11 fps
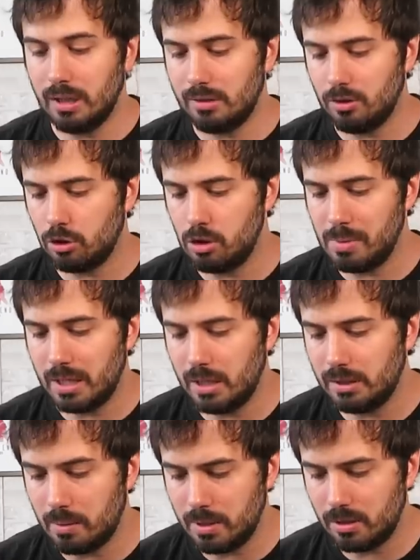Y antes de ir con el
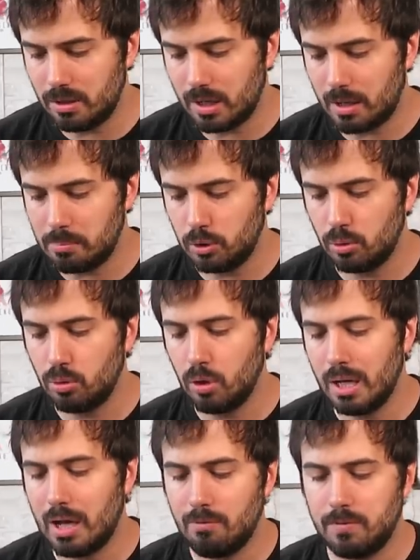Madrid, también hice capítulo
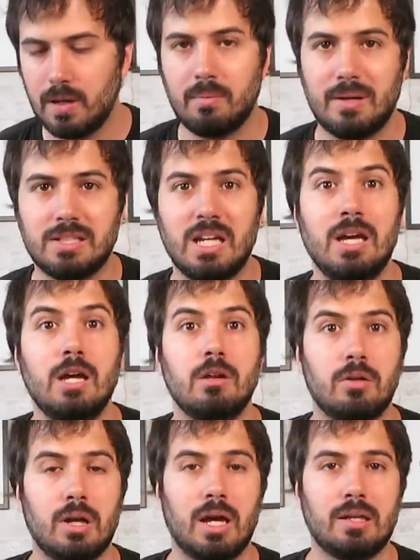Euroliga, Fenerbahce,
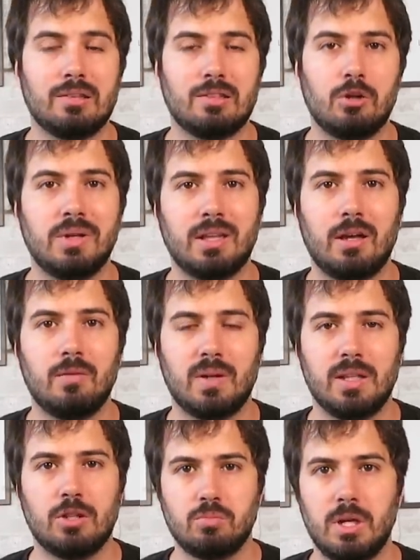eh, ya se comentaba
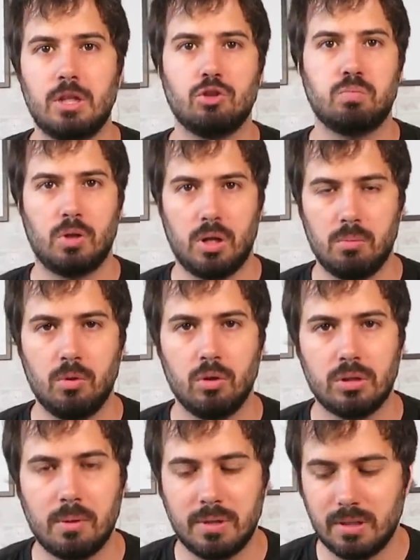diferentes medios, por ejemplo,
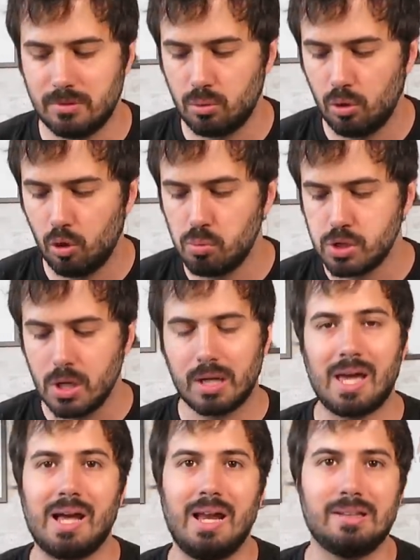también desde Eurohoops,
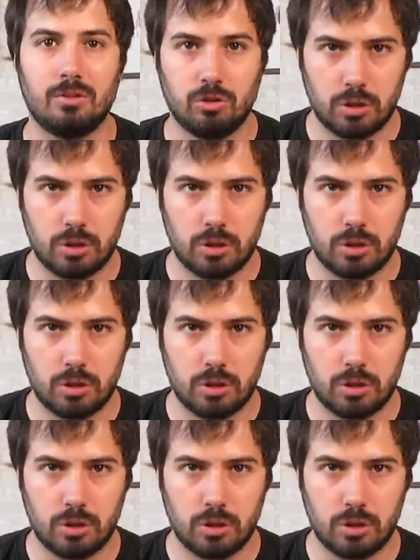que Calates